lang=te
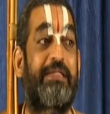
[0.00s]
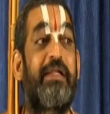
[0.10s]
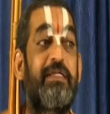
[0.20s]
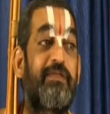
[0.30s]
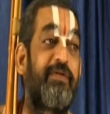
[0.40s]

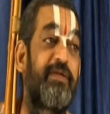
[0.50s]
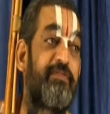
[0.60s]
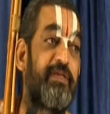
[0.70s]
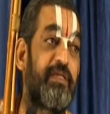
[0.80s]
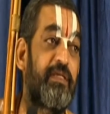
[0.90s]
ఎట్లాంటి
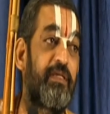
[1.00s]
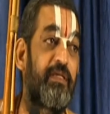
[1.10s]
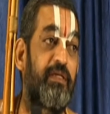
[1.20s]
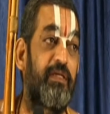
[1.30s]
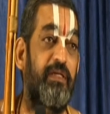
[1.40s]
వాడివి
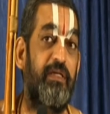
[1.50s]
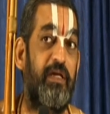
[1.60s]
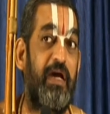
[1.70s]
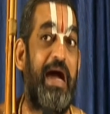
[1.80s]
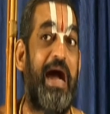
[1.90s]

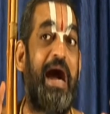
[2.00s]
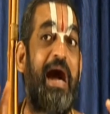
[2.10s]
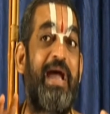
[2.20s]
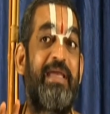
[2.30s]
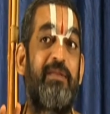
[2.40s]

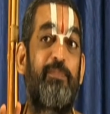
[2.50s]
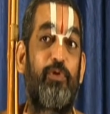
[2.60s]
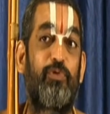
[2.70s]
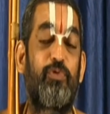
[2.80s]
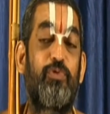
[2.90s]
ఆయన
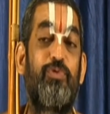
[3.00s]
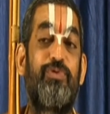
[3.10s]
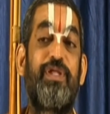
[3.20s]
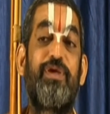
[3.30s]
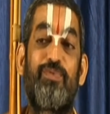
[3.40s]

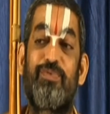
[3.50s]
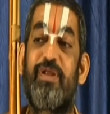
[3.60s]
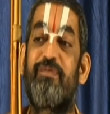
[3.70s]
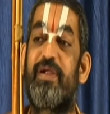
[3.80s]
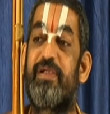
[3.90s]
పట్టుకునుంటే
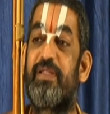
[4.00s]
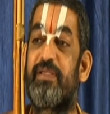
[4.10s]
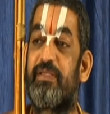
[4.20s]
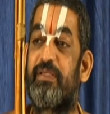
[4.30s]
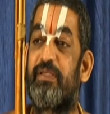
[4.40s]

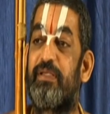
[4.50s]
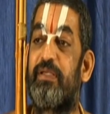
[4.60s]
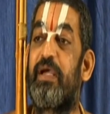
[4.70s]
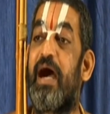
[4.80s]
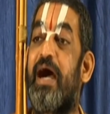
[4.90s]
ఉన్నవాడిని
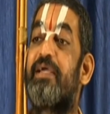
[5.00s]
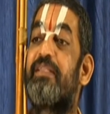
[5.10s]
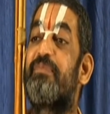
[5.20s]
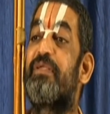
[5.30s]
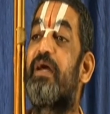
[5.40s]

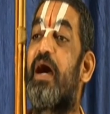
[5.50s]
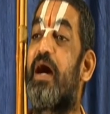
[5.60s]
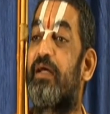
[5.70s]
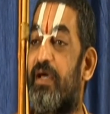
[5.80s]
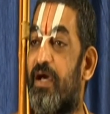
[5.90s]
ఆయన మీద
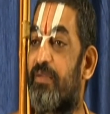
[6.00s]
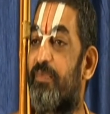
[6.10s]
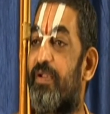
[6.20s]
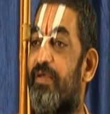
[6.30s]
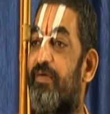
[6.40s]

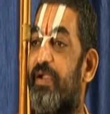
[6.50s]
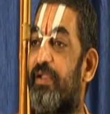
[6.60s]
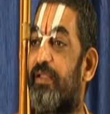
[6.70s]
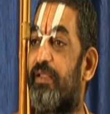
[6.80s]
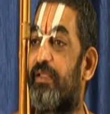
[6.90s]

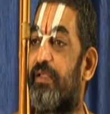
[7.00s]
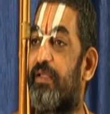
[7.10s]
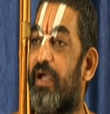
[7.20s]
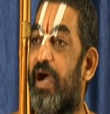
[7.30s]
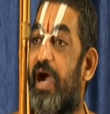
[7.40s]
ఆధారపడ్డవాడిని
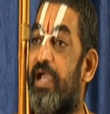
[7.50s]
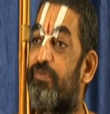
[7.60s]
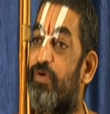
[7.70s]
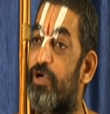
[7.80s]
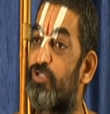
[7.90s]

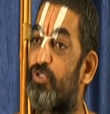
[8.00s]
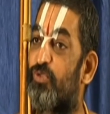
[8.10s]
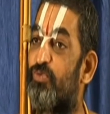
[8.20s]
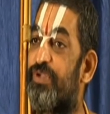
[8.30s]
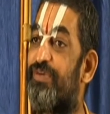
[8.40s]
ఆయన
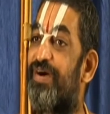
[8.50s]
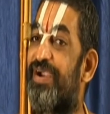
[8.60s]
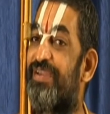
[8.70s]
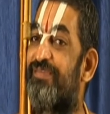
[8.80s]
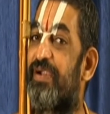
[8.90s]
వాడిస్తుంటే
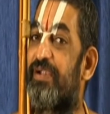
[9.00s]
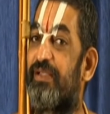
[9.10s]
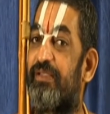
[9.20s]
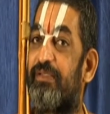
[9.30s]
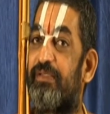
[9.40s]

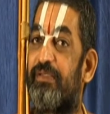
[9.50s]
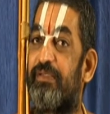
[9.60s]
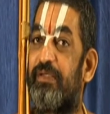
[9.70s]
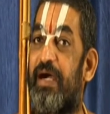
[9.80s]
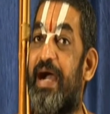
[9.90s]
వాడేవాడిని
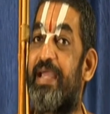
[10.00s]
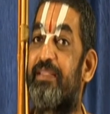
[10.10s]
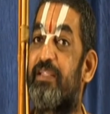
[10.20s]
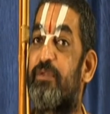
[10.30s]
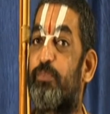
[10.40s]

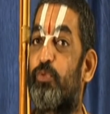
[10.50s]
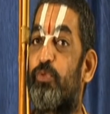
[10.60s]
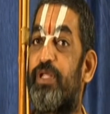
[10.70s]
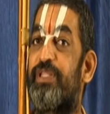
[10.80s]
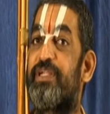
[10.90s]
ఆయన
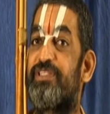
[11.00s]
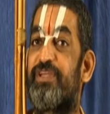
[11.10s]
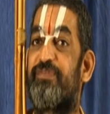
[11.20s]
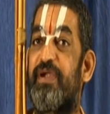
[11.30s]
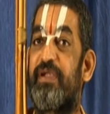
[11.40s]
నడుపుతుంటే
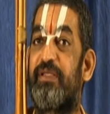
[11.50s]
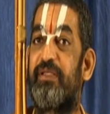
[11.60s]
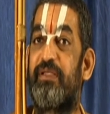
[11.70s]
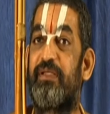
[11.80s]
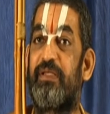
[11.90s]
నడిచేవాడిని
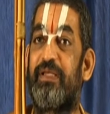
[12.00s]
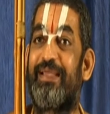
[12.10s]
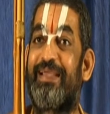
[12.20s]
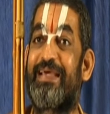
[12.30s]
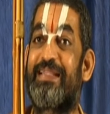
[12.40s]

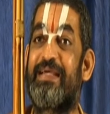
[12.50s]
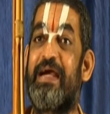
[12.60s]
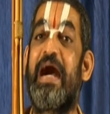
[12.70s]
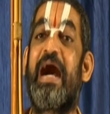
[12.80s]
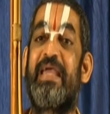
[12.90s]
కనుక
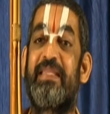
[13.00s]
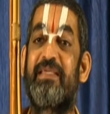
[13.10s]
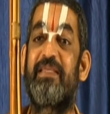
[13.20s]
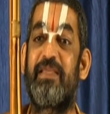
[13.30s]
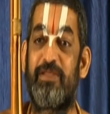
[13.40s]

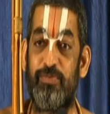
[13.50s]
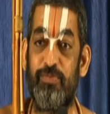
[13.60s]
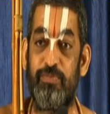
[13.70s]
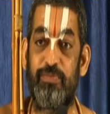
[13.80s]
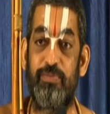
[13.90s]
ఆయనకి నేను